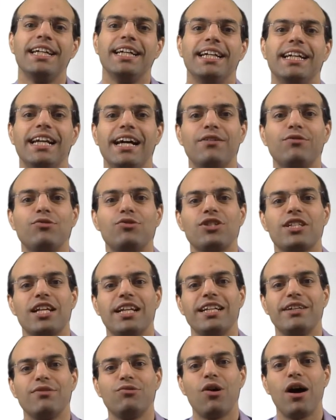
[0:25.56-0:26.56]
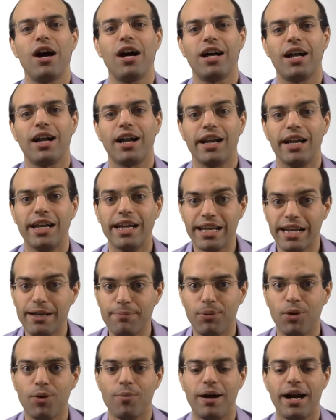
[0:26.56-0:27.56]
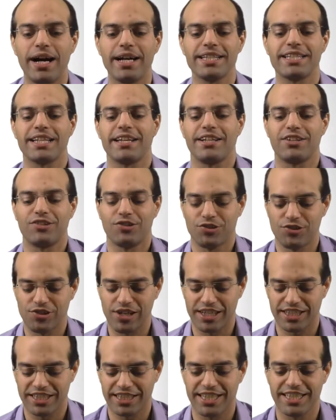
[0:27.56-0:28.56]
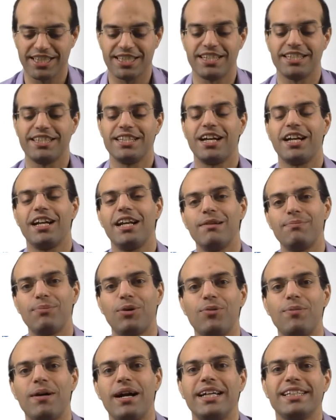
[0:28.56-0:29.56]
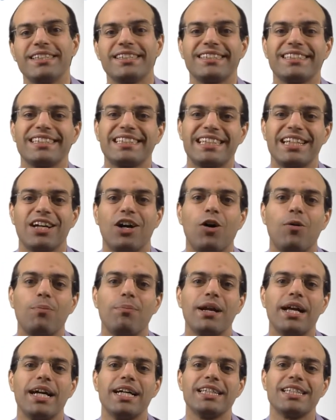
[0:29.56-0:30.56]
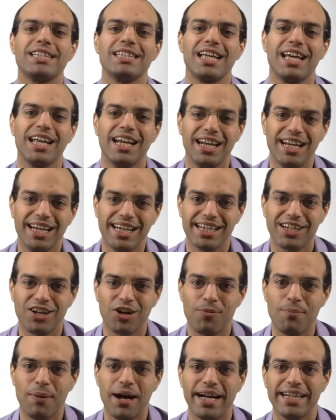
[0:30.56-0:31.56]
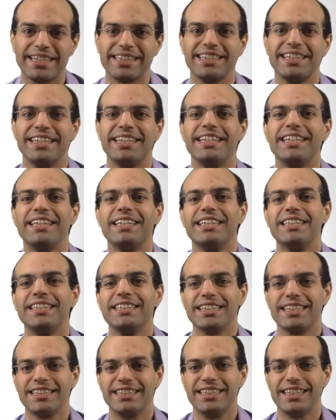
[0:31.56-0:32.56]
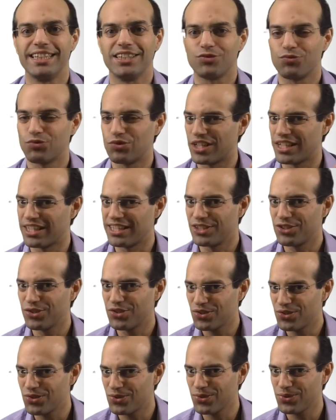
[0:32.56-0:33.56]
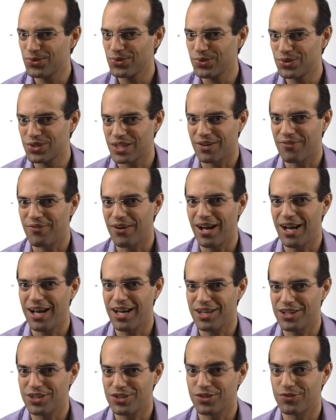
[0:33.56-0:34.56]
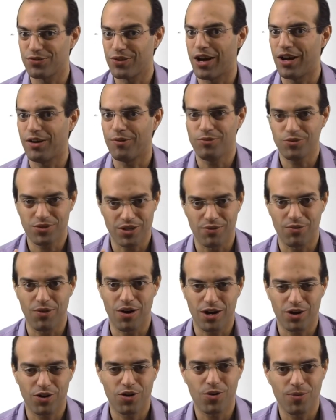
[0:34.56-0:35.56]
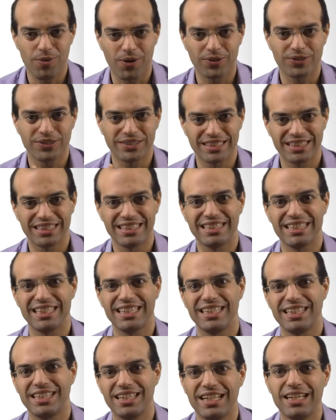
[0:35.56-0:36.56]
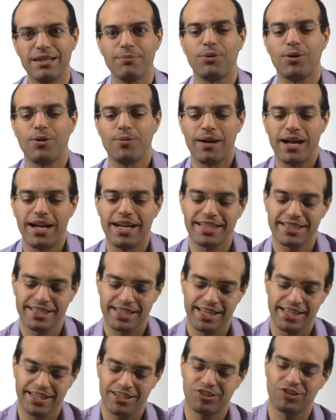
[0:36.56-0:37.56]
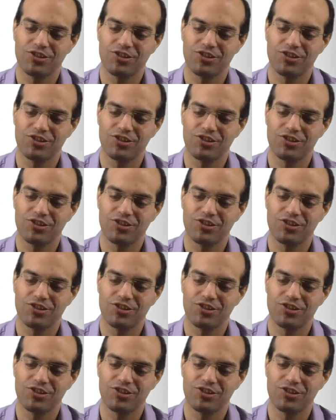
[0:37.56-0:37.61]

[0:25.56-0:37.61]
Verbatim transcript: Et là, vous allez voir les promises avec AngularJS, c'est-à-dire les promises, qui remplacent les callbacks. C'est-à-dire, vous allez tout savoir, enfin savoir comment utiliser les promises avec